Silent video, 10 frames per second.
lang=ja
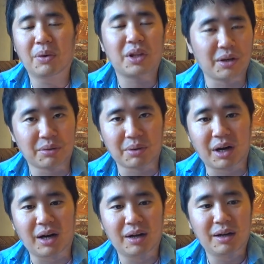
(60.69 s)
ホテルと
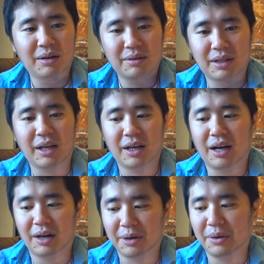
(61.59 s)
か、ね、
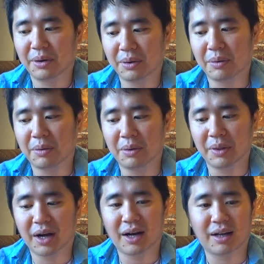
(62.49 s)
いろいろこう
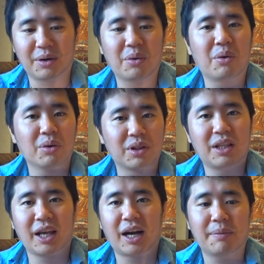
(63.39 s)
なんか旅行っ
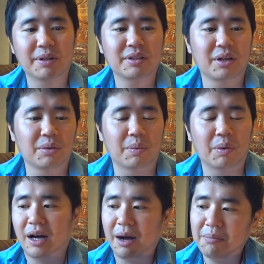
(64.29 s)
てありますけど
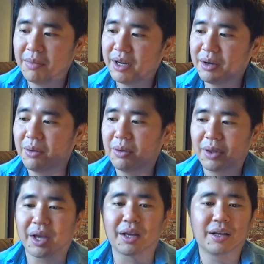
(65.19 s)
も、あんまりこう
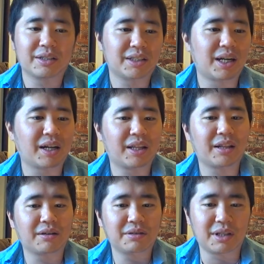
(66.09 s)
ね、知られて
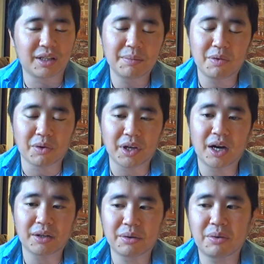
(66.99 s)
なくて、でも意
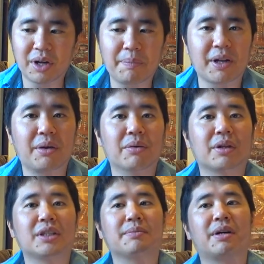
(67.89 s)
外とこうやっぱ日本っ
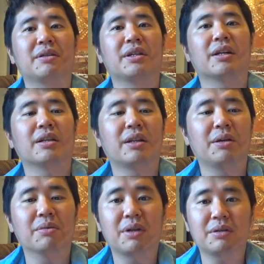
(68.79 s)
て島国なんでね、
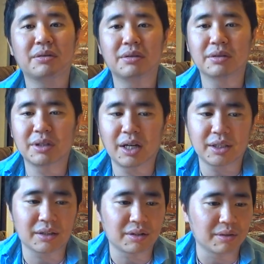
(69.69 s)
いろんなクルーズ会
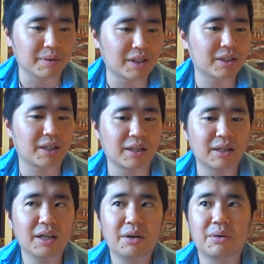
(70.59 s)
社っていうのも確かに
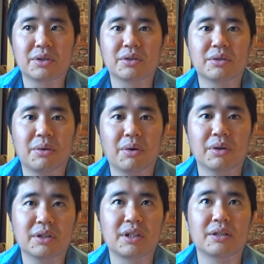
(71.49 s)
こう就
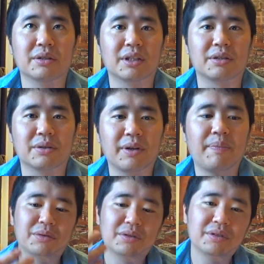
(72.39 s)
航してるんですよ
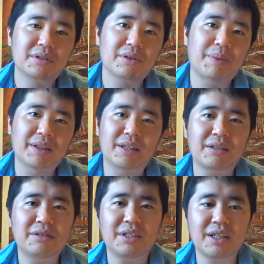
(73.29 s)
ね。クルーズを
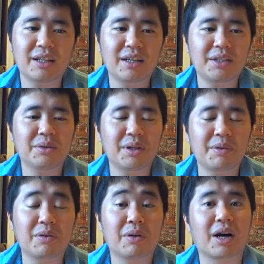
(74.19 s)
全く知らない人で
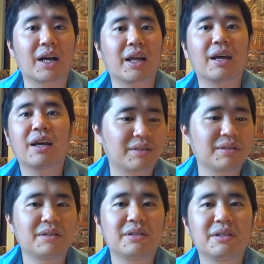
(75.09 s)
も今回ね、
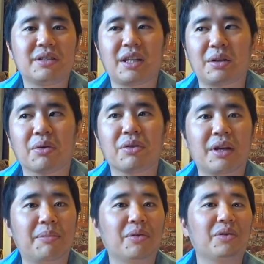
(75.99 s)
クルーズってどん
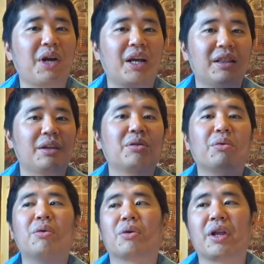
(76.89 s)
なものなんやっていうと
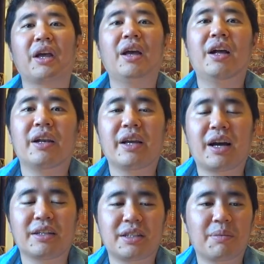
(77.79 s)
ころをね、理
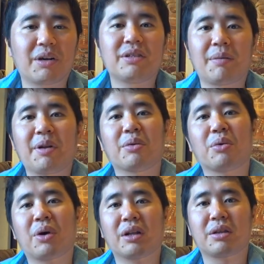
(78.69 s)
解してもらうための
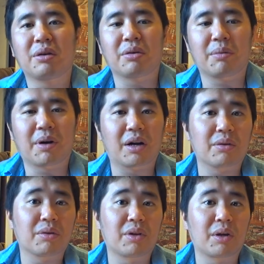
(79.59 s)
動画っていうのを今から
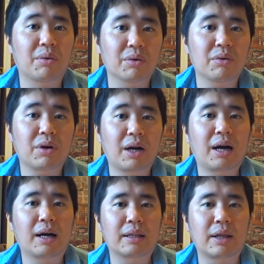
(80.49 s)
撮っていこうと
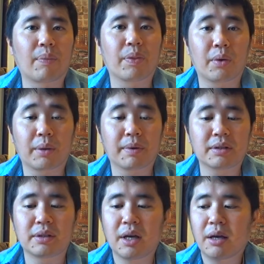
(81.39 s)
考えておりま
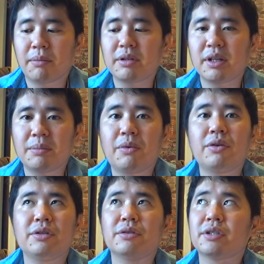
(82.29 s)
す。まあ、それで
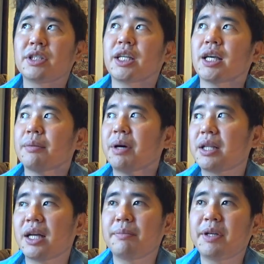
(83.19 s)
もう一つに、ま
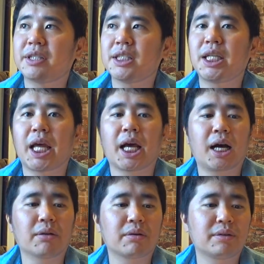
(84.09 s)
た別にね、
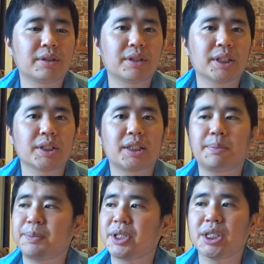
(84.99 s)
あのクルーズの
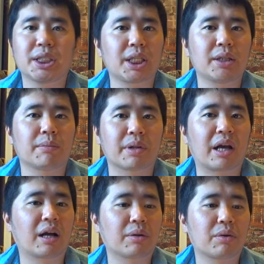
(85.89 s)
チップスっていうのも
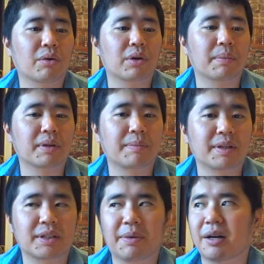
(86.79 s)
ね、あの撮ろうと思って
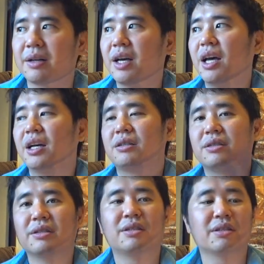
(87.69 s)
まして、まあ
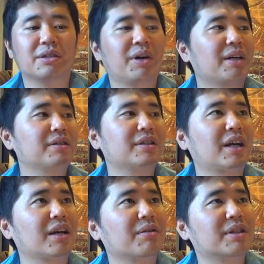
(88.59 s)
クルーズ予約し
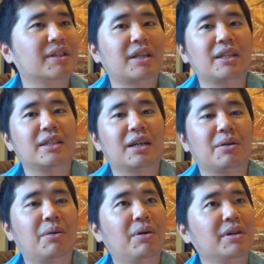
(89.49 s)
たけど実際にじゃあ
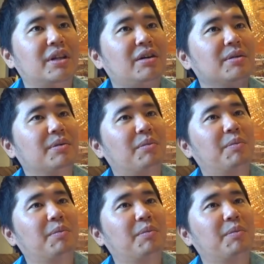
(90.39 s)
こういったも